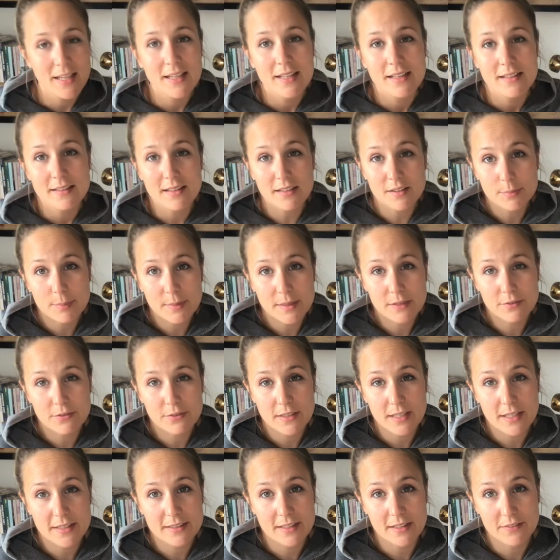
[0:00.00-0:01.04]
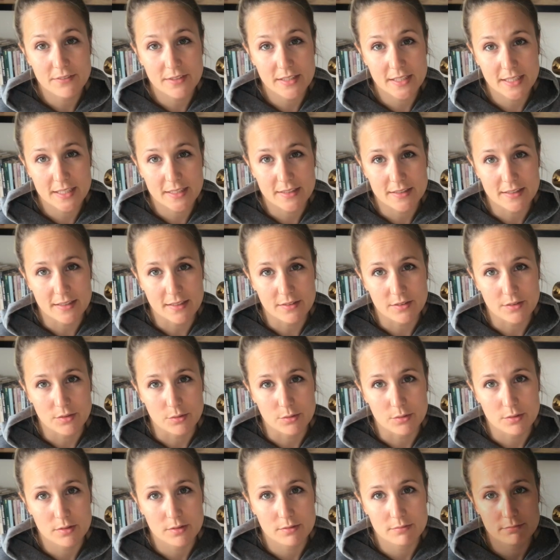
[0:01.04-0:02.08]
Das bringt vielleicht ein wenig Entlastung.